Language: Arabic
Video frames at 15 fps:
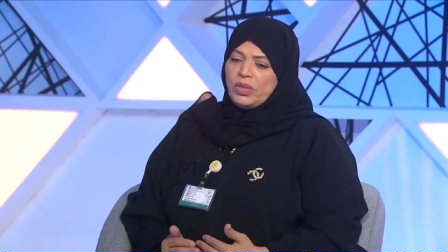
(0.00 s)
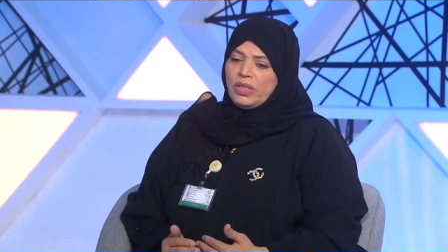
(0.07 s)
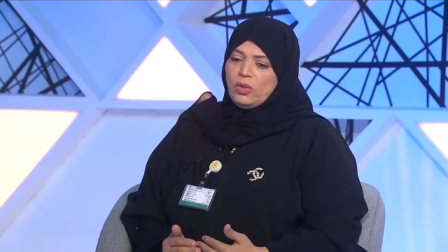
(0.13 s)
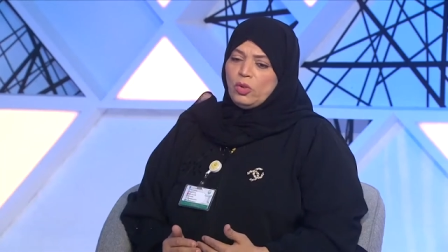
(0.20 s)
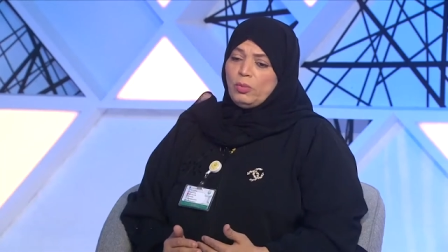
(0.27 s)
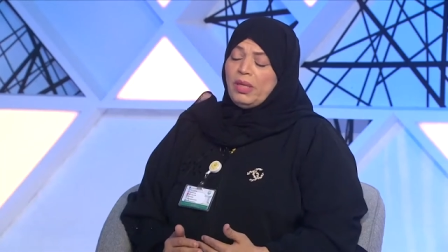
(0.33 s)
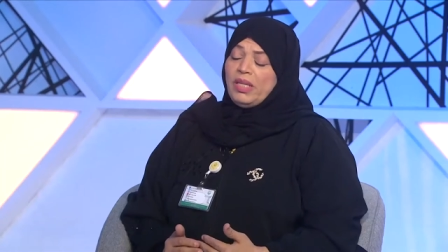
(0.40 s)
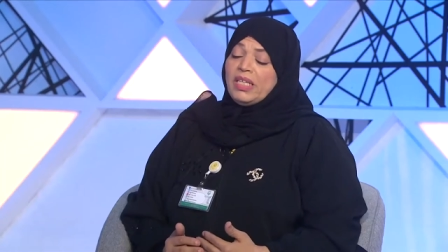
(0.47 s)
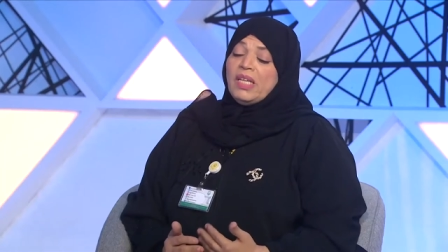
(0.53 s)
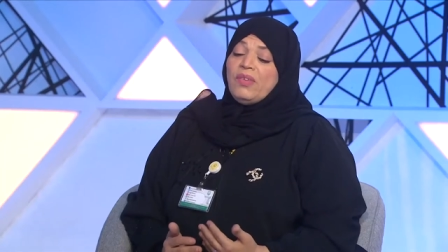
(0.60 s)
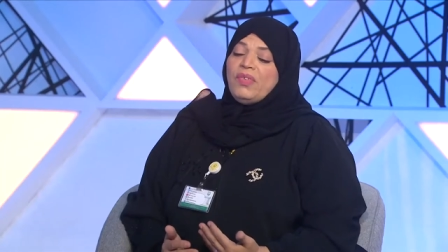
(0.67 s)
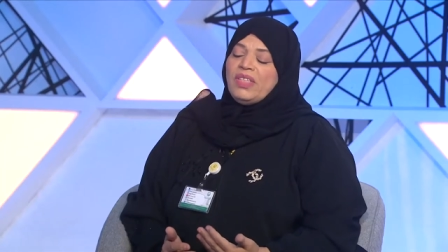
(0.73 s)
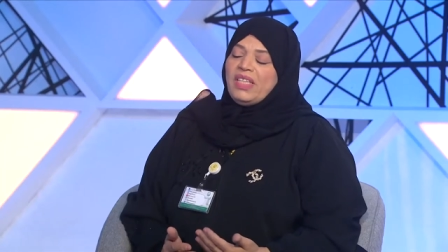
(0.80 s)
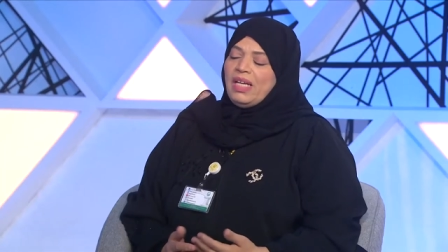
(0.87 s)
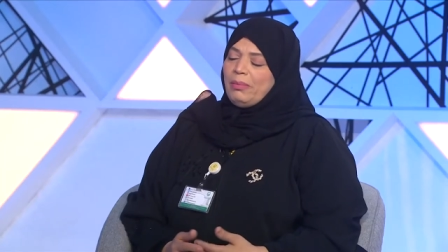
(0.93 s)
عندهم هاي
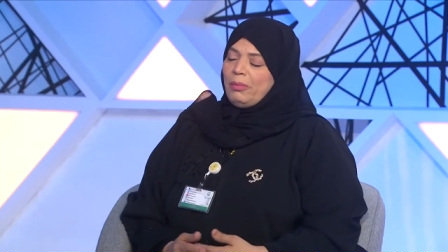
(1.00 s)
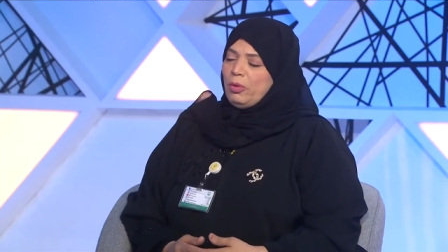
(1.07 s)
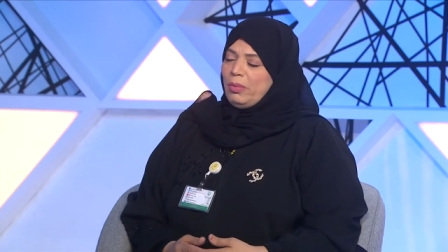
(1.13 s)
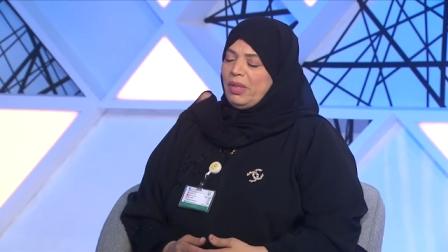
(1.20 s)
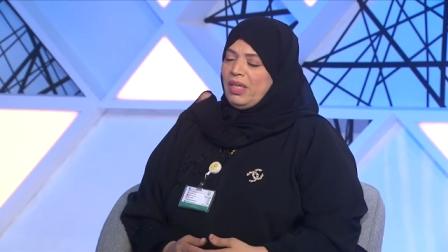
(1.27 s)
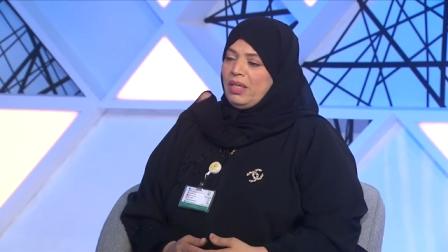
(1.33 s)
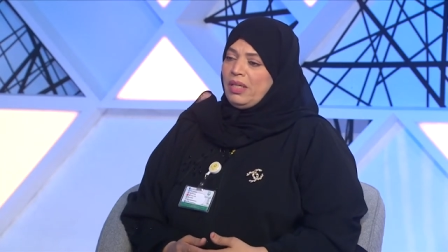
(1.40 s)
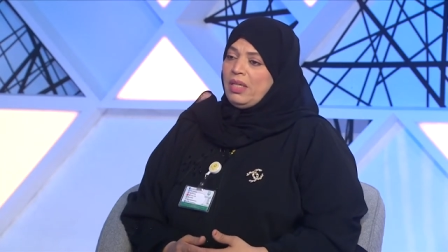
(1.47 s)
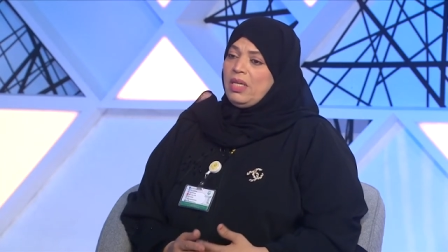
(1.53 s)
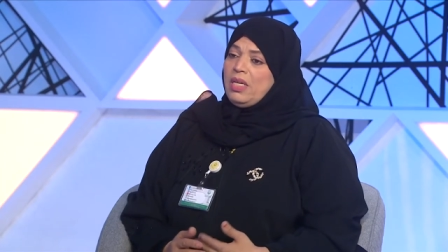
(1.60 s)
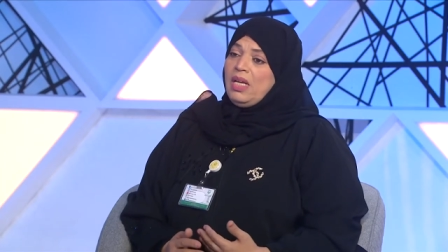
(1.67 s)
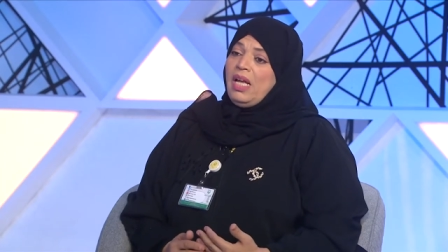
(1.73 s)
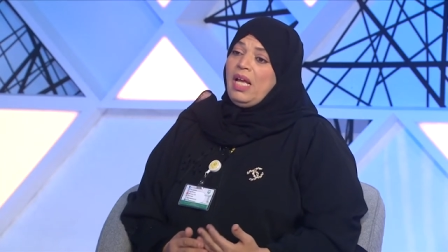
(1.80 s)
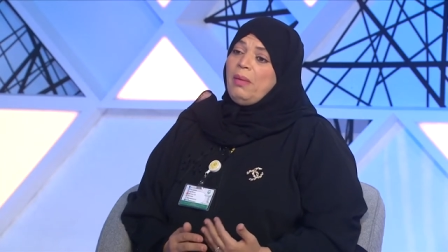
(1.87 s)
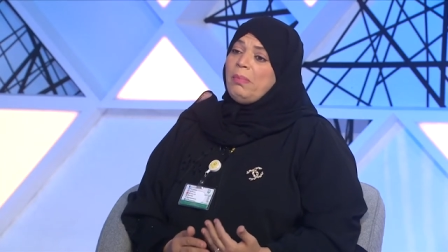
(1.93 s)
كيف يتعاملوا معها صحيح.